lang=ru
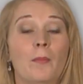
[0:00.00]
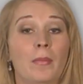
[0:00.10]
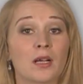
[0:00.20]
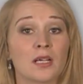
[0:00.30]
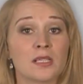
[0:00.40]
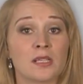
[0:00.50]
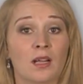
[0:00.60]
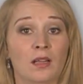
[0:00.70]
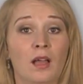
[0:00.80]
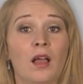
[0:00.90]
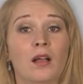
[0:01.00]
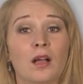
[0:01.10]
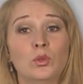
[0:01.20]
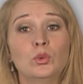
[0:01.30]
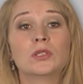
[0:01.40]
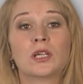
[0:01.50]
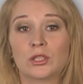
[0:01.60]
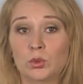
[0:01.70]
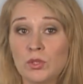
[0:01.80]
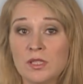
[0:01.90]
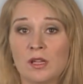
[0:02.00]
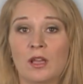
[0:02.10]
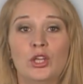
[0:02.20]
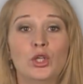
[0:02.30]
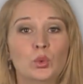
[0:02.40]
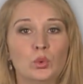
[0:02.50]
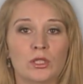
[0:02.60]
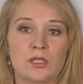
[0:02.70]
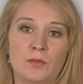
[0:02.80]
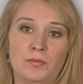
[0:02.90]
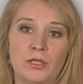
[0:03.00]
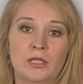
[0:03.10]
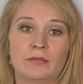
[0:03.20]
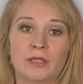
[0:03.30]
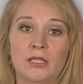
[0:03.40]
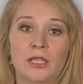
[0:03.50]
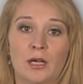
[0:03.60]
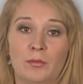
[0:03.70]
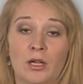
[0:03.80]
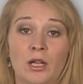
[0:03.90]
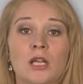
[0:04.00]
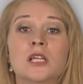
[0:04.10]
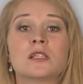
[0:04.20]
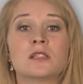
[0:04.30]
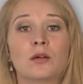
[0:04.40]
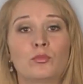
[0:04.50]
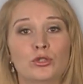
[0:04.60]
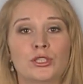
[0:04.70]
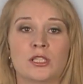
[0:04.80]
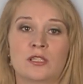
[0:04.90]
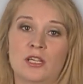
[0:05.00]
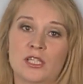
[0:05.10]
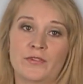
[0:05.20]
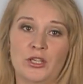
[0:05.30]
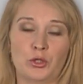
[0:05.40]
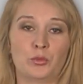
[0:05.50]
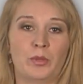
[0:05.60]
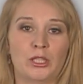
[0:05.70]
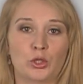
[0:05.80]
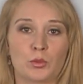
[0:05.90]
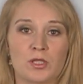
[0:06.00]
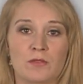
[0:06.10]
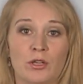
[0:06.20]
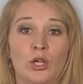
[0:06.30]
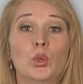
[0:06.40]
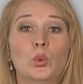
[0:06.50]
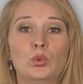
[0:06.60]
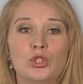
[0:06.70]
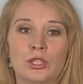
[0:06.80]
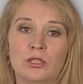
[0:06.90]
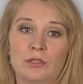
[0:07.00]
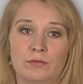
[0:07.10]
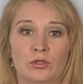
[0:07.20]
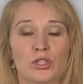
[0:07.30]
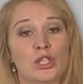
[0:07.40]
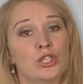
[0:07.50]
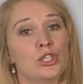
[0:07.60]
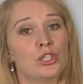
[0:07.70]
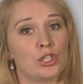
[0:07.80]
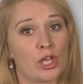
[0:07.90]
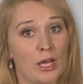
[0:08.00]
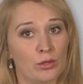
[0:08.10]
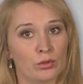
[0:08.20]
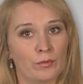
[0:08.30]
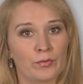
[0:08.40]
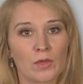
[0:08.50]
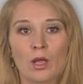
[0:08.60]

Показал, как утка Дуся и курица пиковая дама заботятся о своем потомстве, учат его, защищают.